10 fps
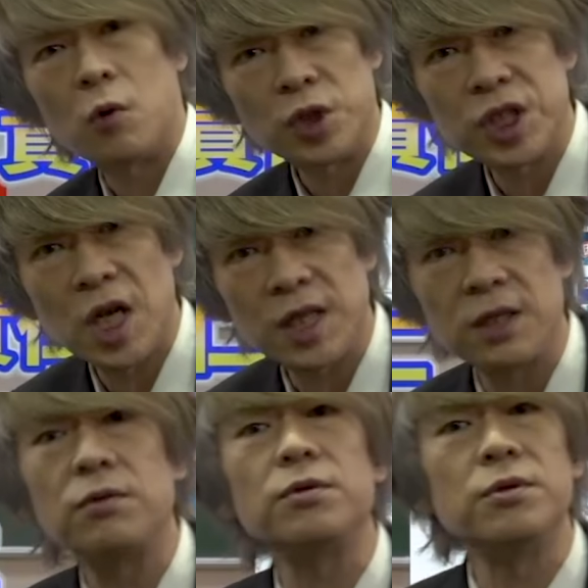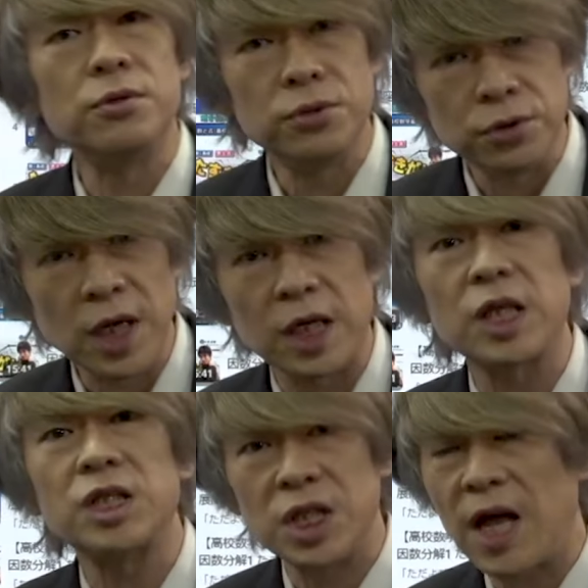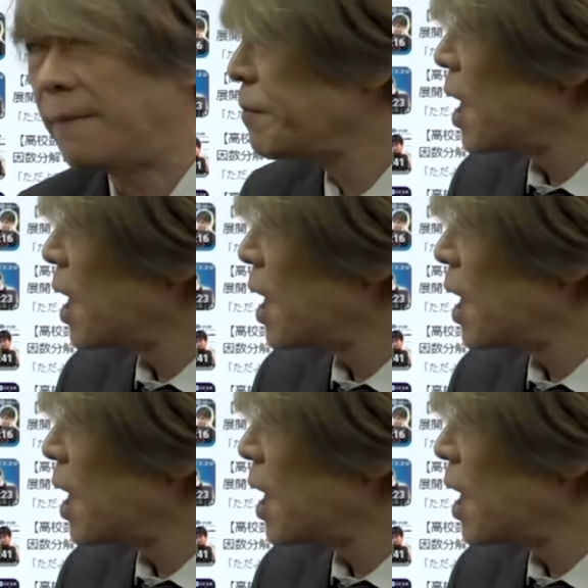こちらなどという風な形で、